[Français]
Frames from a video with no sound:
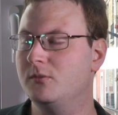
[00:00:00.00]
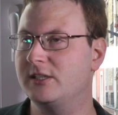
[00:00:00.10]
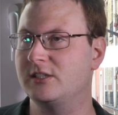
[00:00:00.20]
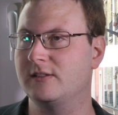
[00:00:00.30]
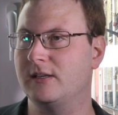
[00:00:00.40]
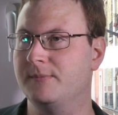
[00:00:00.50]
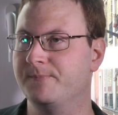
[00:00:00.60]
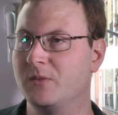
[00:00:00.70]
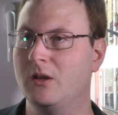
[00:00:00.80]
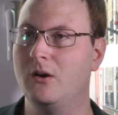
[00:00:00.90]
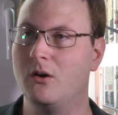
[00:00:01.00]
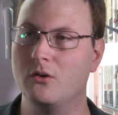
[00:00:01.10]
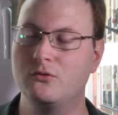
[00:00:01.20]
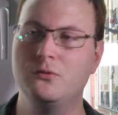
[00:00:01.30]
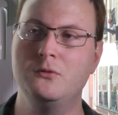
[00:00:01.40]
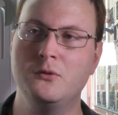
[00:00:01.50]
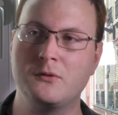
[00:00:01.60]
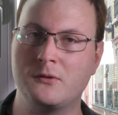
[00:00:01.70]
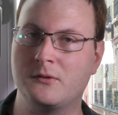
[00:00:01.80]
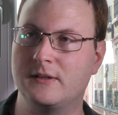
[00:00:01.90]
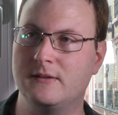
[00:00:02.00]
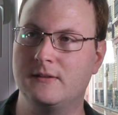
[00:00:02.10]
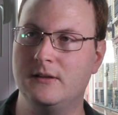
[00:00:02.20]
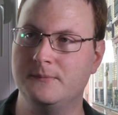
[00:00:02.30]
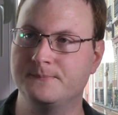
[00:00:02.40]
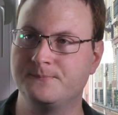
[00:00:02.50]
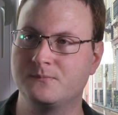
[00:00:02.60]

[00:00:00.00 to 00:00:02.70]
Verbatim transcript: dommages-intérêts. En dessous de deux ans d'ancienneté,